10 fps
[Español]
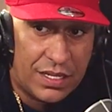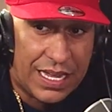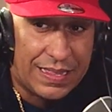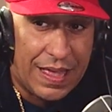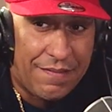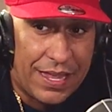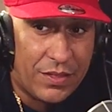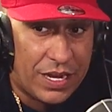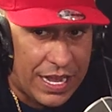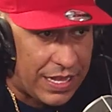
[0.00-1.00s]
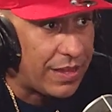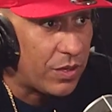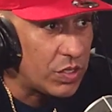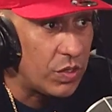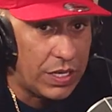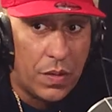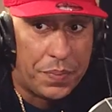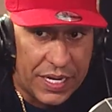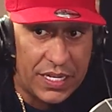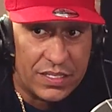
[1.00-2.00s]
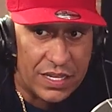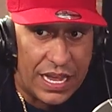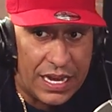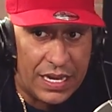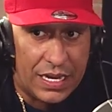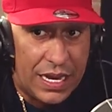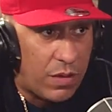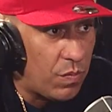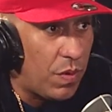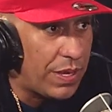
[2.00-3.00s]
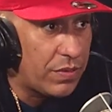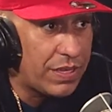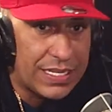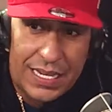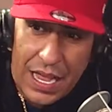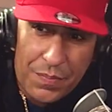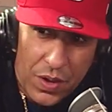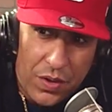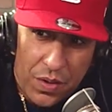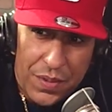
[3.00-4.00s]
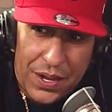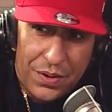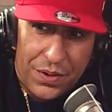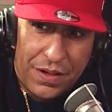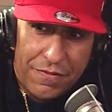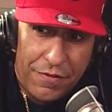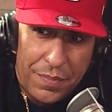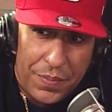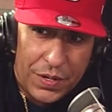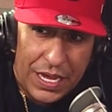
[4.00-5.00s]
que estaba viendo en Estados Unidos, Prince. Él en un momento hasta se cambió el nombre, yo creo que fue. por en